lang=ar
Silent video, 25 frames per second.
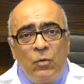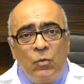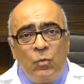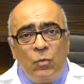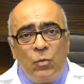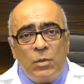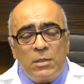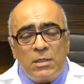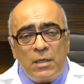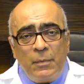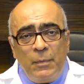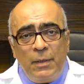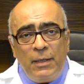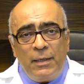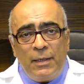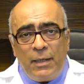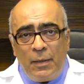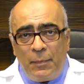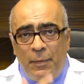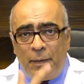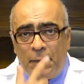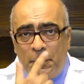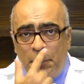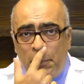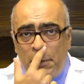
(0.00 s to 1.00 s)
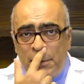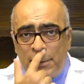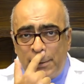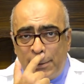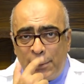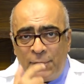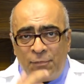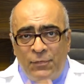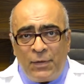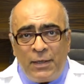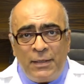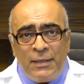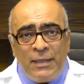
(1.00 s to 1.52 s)
وزميل جامعه
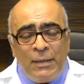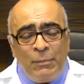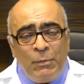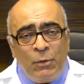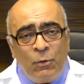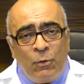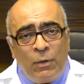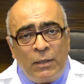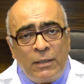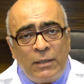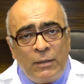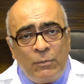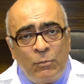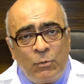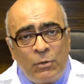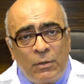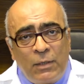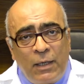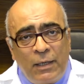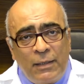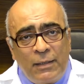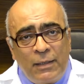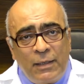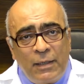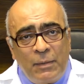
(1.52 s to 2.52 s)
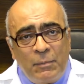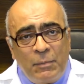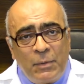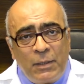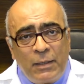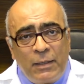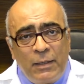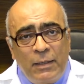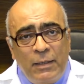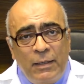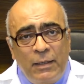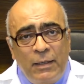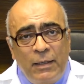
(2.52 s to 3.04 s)
بنسلفانيا بالولايات المتحده
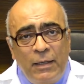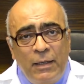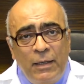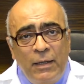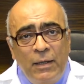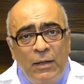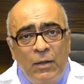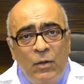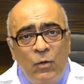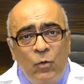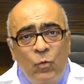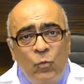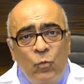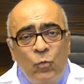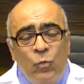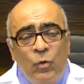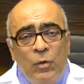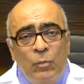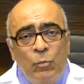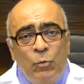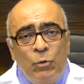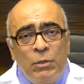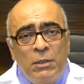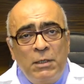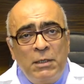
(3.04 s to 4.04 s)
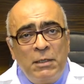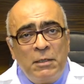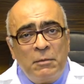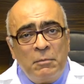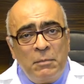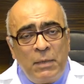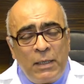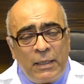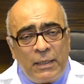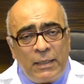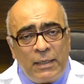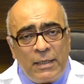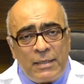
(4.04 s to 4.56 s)
الامريكيه ومدير
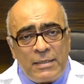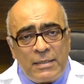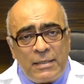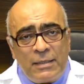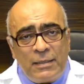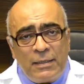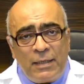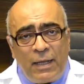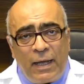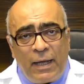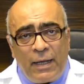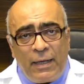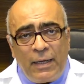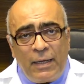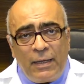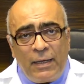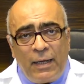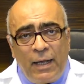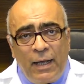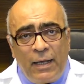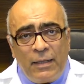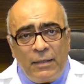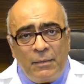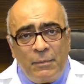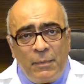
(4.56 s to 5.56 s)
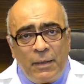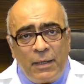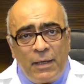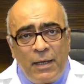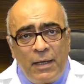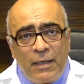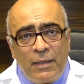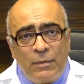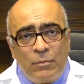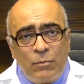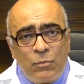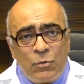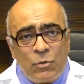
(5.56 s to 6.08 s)
مركز الحياه الحقن
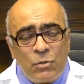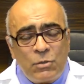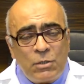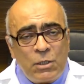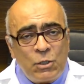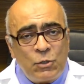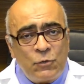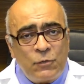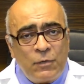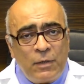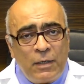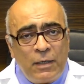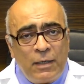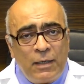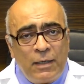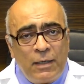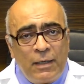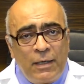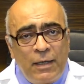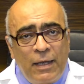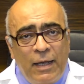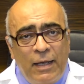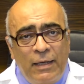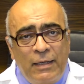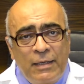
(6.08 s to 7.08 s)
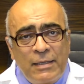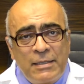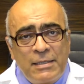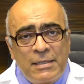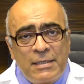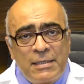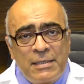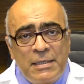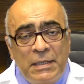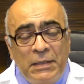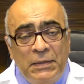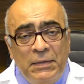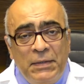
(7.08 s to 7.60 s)
المجاري بمستشفى
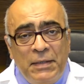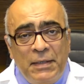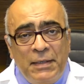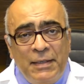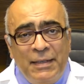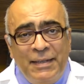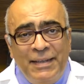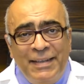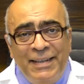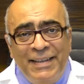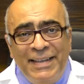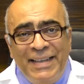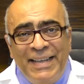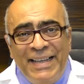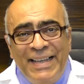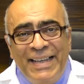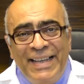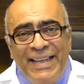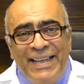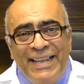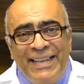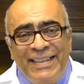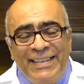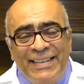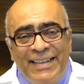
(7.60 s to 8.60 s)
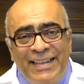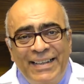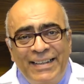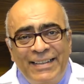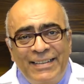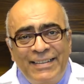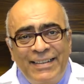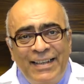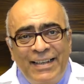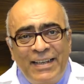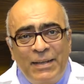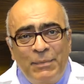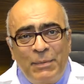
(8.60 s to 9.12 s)
اليكس سيدني
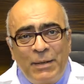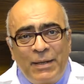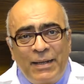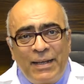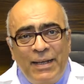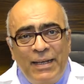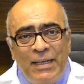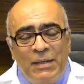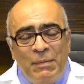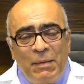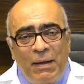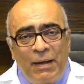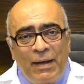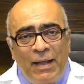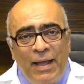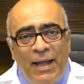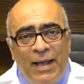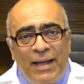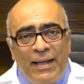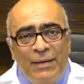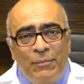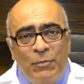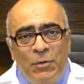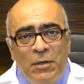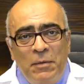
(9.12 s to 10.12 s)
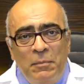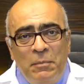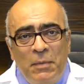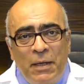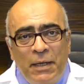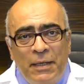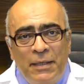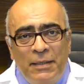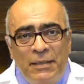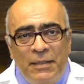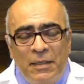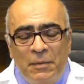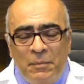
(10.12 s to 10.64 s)
النهارده انا بتكلم على حاجه مهمه
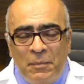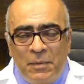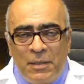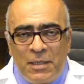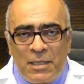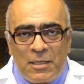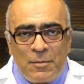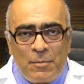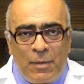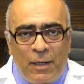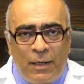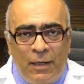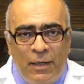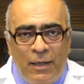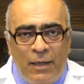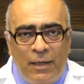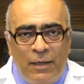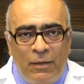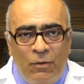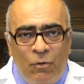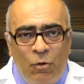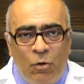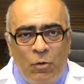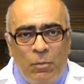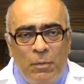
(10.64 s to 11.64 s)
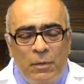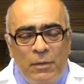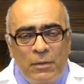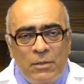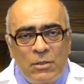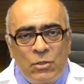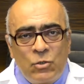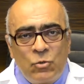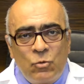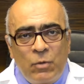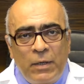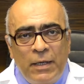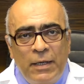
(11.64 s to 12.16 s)
جدا بالنسبه لعلاج العقم
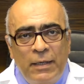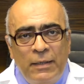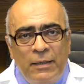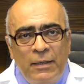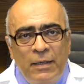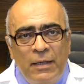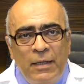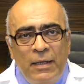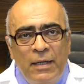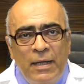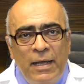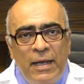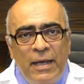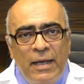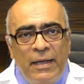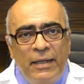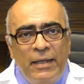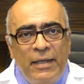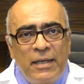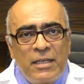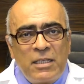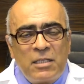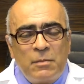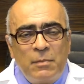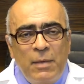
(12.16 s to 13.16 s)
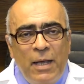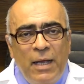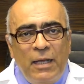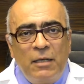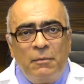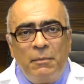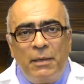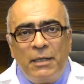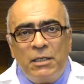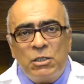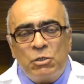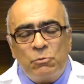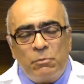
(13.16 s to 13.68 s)
للزوجين هي اسمها
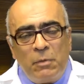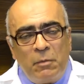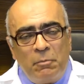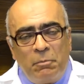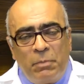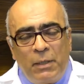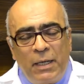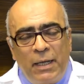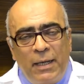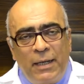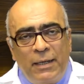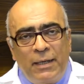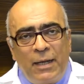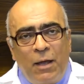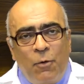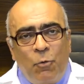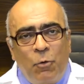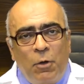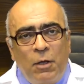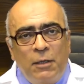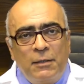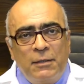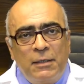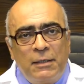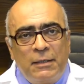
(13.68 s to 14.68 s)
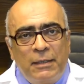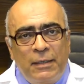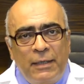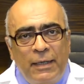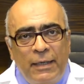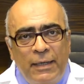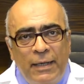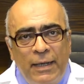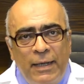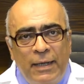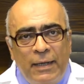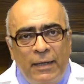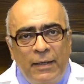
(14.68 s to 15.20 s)
المانجمنت بلان او خطه
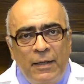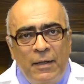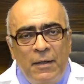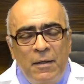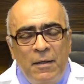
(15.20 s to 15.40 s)
العلاج